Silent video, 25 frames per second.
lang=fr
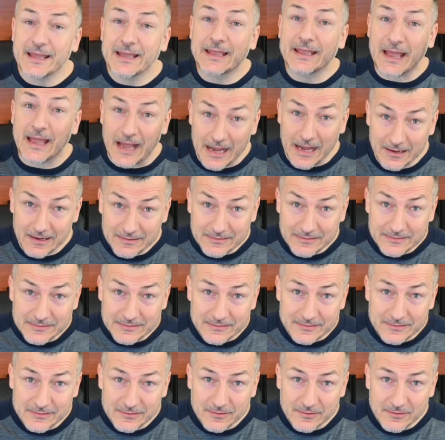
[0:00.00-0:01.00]
grande
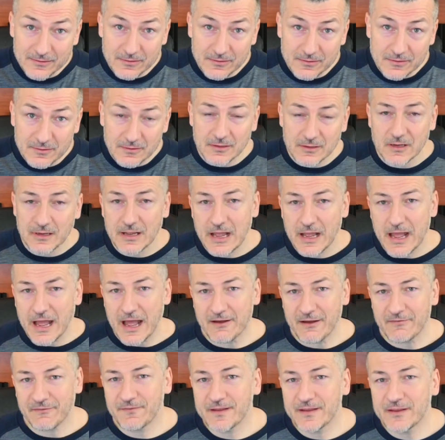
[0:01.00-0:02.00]

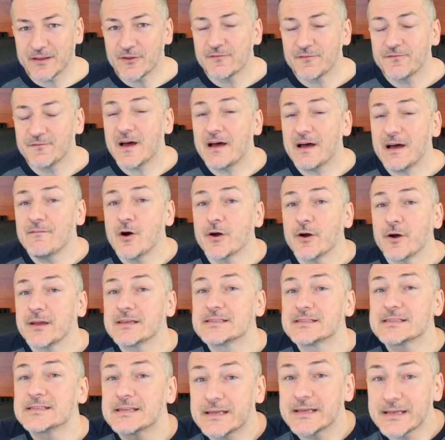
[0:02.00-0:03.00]
afin de
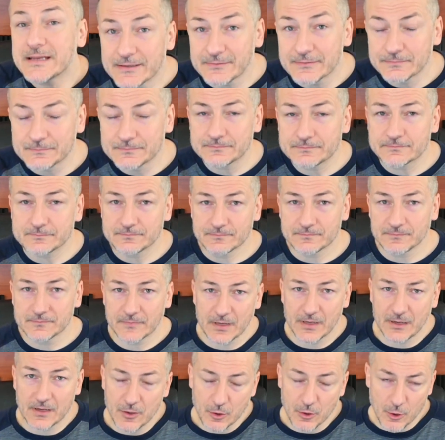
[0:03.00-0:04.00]
favoriser
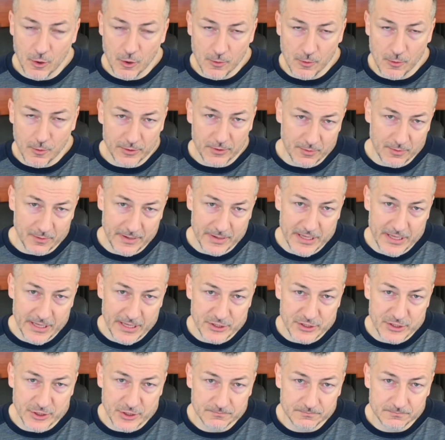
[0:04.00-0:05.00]
le comportement
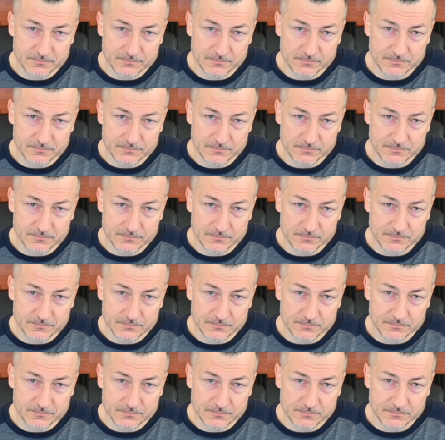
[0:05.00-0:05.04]
d'achat.